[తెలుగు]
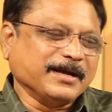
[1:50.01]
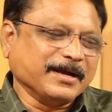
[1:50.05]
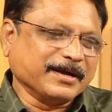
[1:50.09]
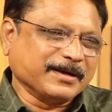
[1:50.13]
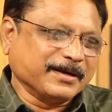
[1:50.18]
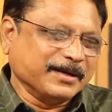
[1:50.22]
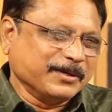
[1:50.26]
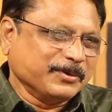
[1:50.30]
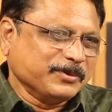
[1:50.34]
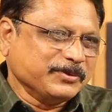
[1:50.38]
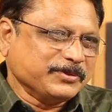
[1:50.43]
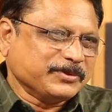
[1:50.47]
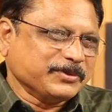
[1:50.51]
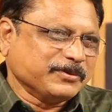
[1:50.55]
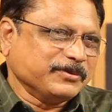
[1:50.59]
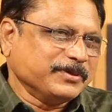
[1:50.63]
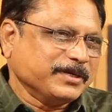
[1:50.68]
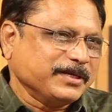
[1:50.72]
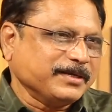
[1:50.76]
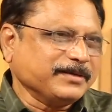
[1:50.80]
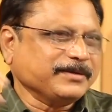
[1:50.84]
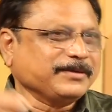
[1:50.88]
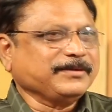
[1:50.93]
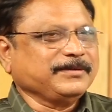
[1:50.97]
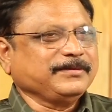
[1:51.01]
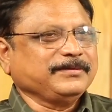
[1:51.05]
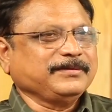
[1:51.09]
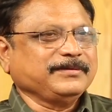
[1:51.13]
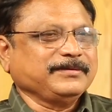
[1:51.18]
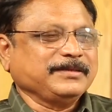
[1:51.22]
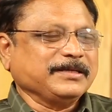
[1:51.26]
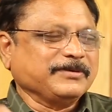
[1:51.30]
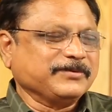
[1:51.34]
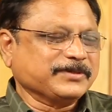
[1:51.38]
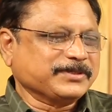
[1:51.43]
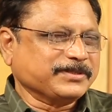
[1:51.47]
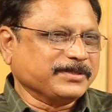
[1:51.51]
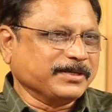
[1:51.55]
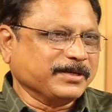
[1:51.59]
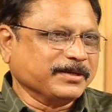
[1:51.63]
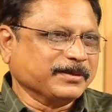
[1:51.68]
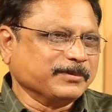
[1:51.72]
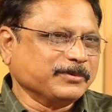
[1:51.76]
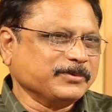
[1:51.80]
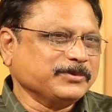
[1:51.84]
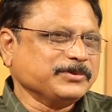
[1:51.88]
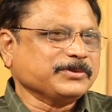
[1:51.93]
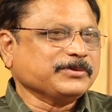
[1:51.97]
అక్కడి నుంచి కూడా
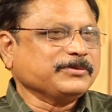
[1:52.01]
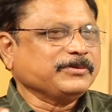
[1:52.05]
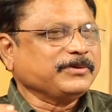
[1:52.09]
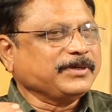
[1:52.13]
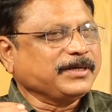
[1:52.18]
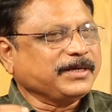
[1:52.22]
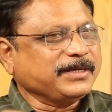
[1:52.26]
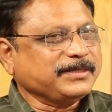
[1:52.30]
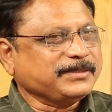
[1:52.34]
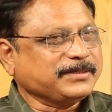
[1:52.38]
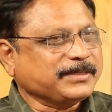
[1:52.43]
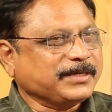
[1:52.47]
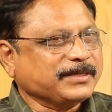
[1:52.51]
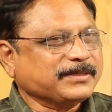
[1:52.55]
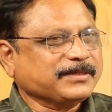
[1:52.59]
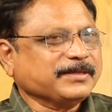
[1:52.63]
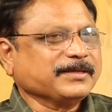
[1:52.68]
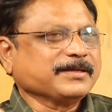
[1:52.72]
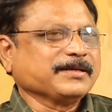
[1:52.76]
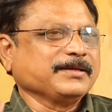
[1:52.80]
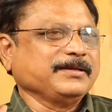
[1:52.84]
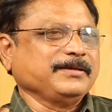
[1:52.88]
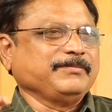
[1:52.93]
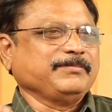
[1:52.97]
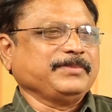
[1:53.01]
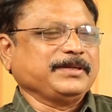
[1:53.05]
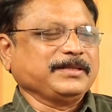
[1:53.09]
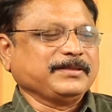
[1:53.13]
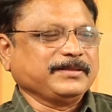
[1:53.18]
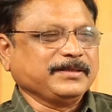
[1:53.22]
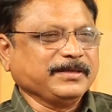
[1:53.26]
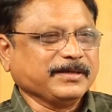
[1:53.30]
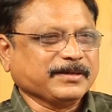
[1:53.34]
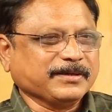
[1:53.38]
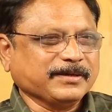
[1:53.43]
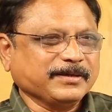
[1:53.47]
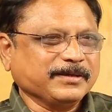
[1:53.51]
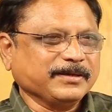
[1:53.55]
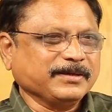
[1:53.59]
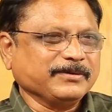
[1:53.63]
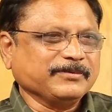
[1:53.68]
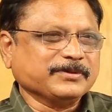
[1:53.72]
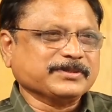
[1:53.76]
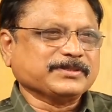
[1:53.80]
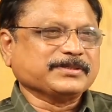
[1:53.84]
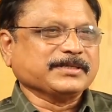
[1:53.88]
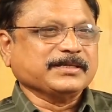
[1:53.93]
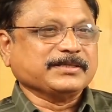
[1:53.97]
దేవస్థానం నుంచి కూడా ఆ జాతరకి ప్రత్యేకంగా
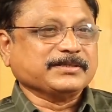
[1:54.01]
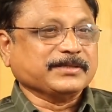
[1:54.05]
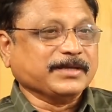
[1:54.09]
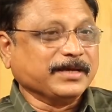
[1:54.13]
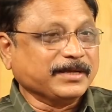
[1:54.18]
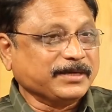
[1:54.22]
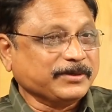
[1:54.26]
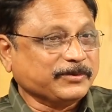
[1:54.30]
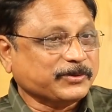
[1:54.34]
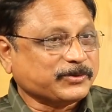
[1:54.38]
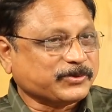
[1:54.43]
వస్తాయి సారే